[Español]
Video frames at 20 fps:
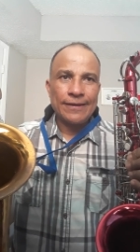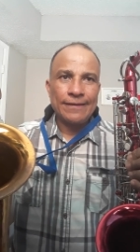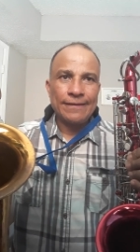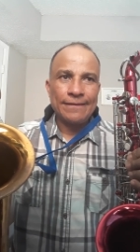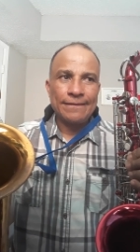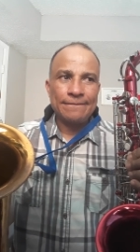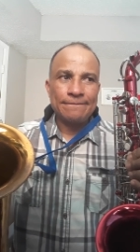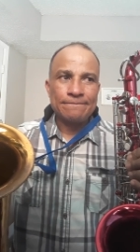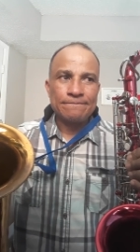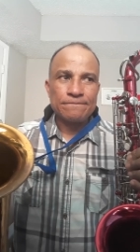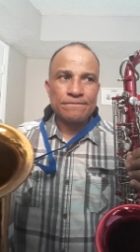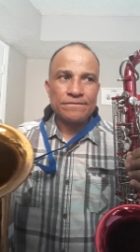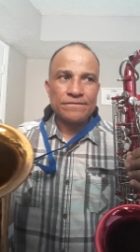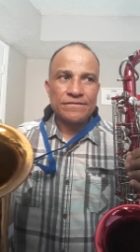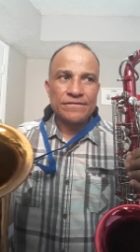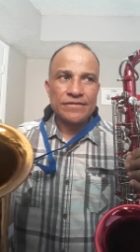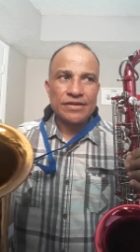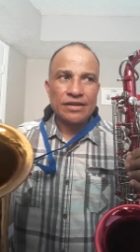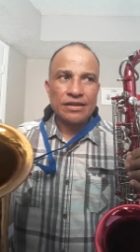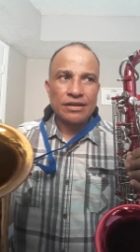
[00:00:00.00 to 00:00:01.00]
eh,
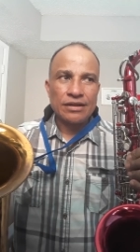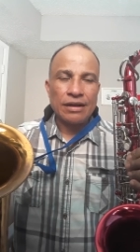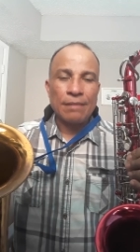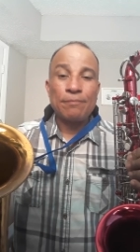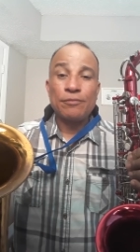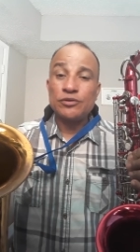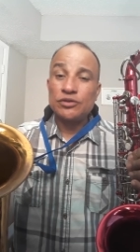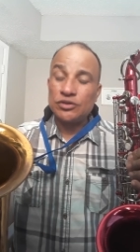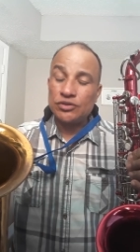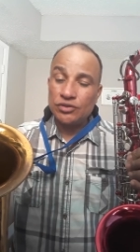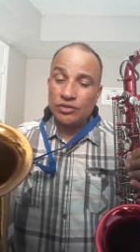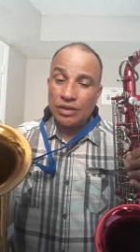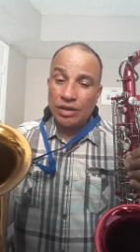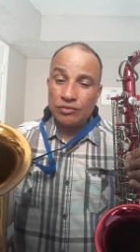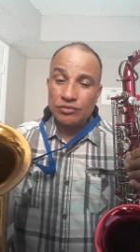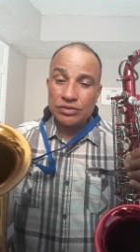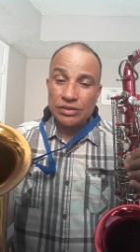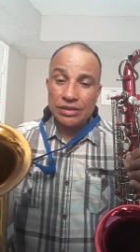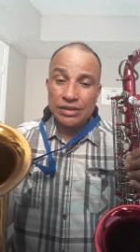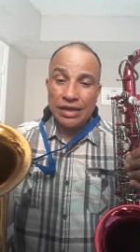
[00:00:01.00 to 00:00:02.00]
las posiciones
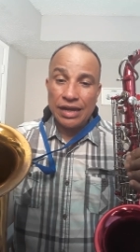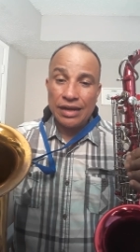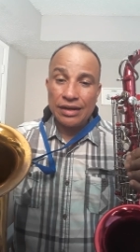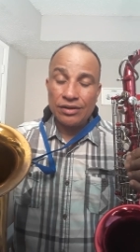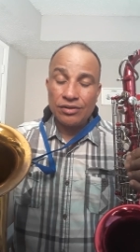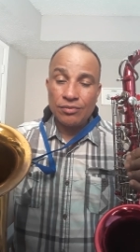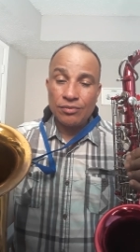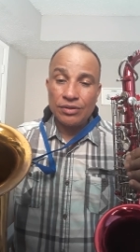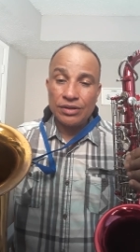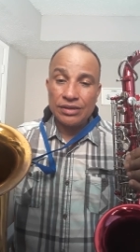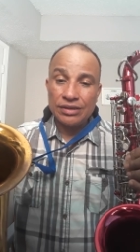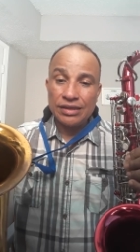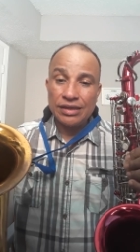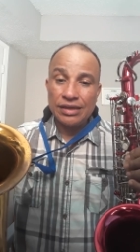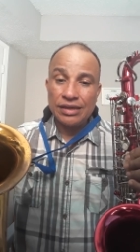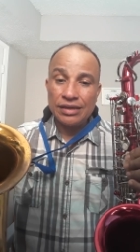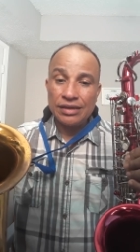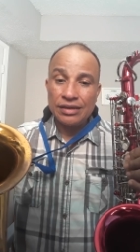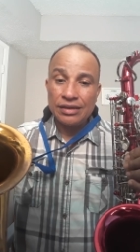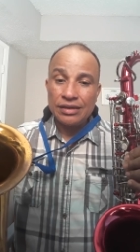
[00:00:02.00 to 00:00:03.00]
auxiliares, como les
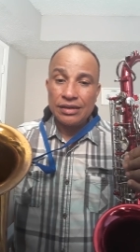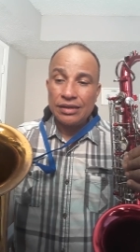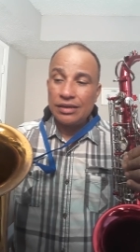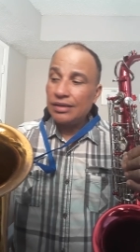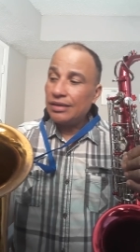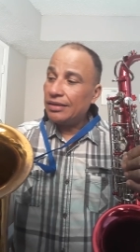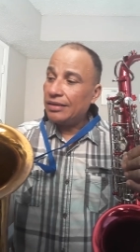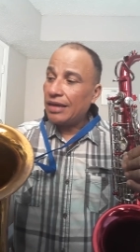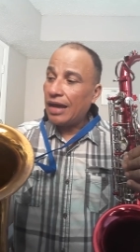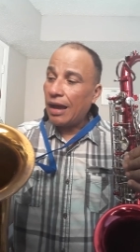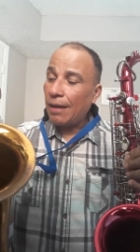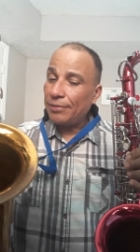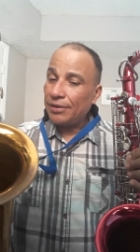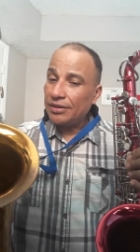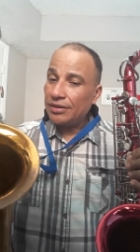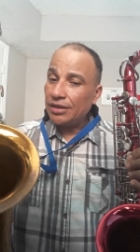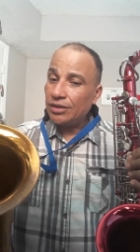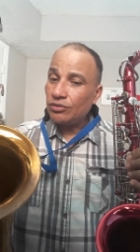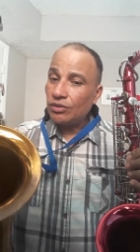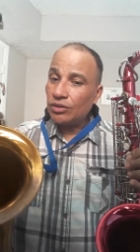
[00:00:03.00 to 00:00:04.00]
dije. Y ya
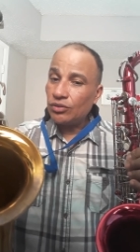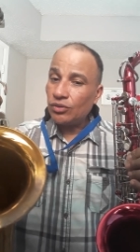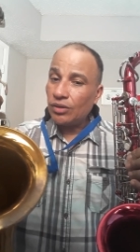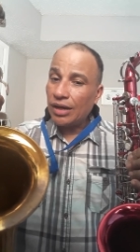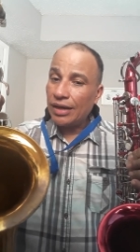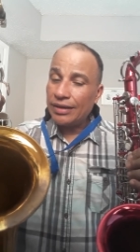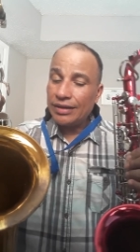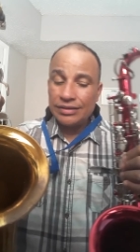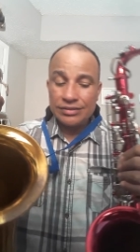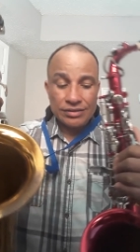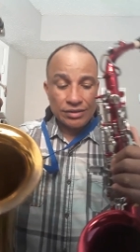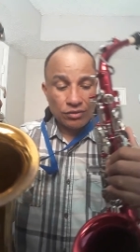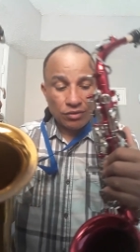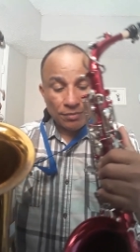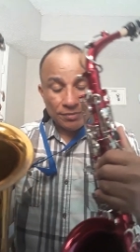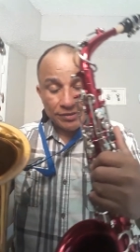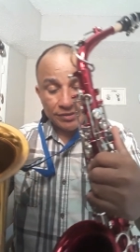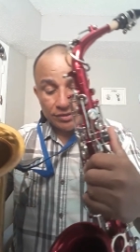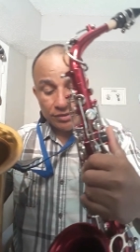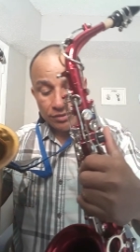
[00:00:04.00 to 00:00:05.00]
aprendiendo a tocar este o
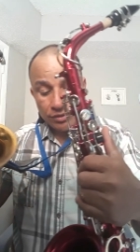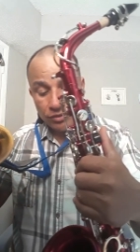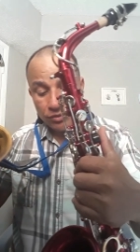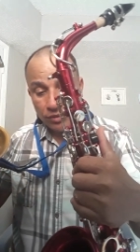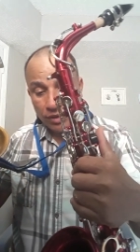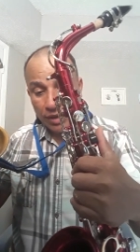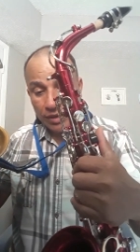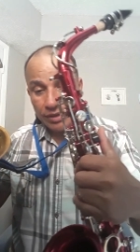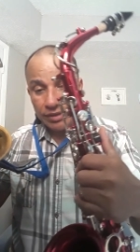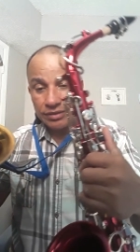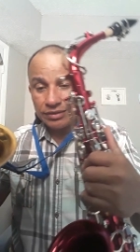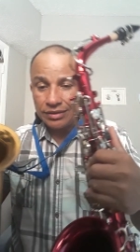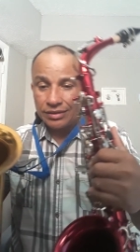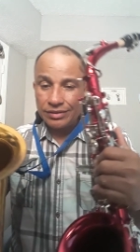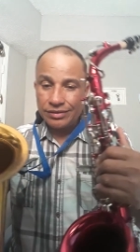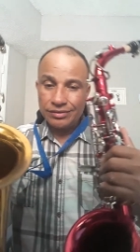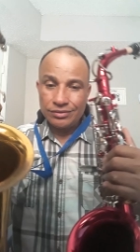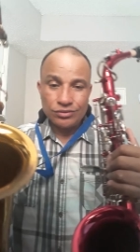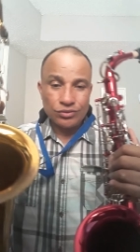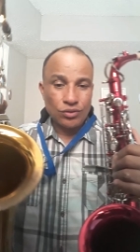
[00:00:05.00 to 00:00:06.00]
aprendiendo a tocar
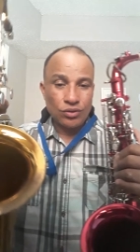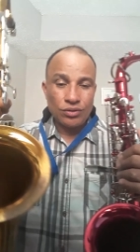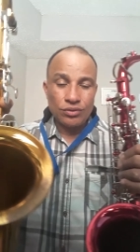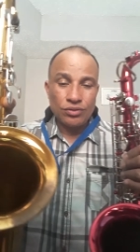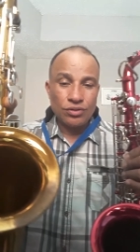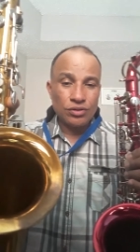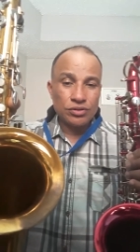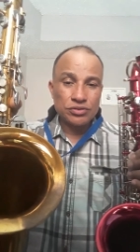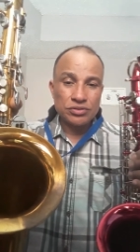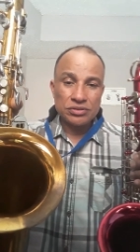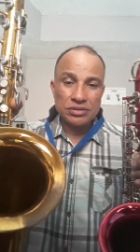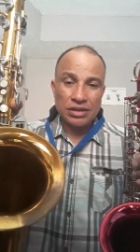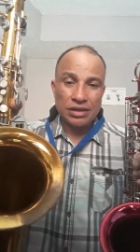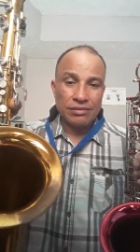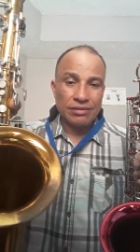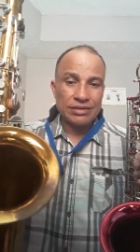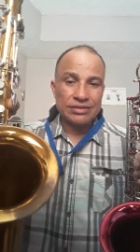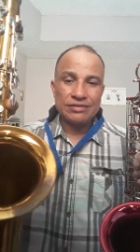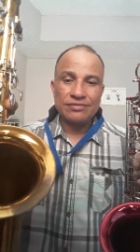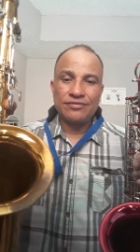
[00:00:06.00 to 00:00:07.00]
este, todos dos se les
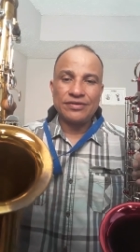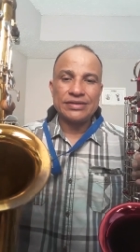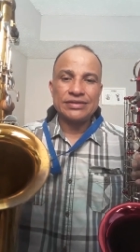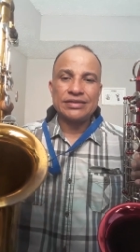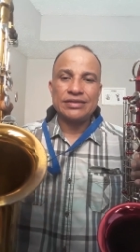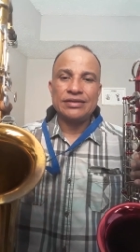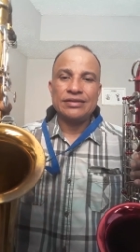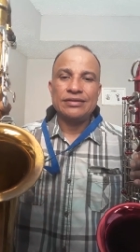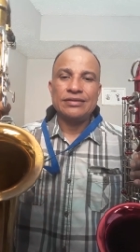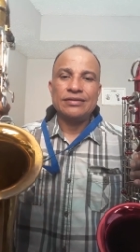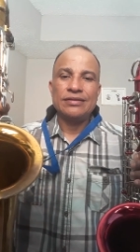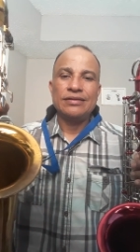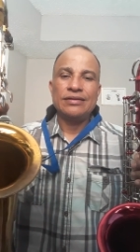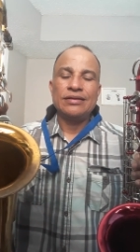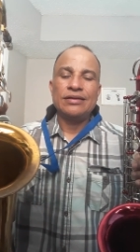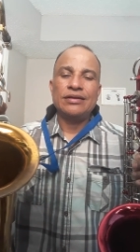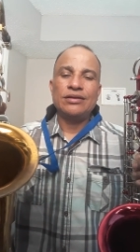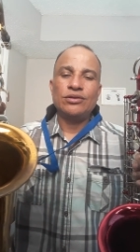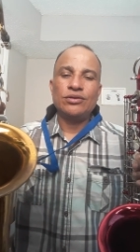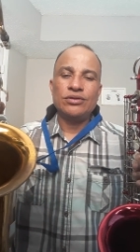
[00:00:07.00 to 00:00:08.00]
va a hacer fácil.
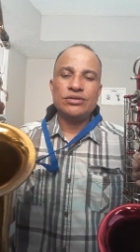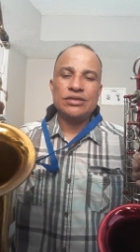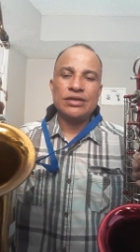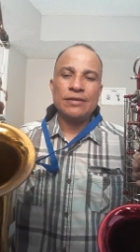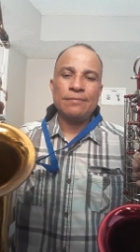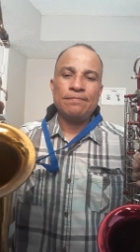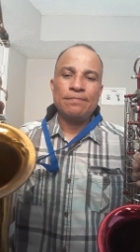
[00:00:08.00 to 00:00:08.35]
Entonces,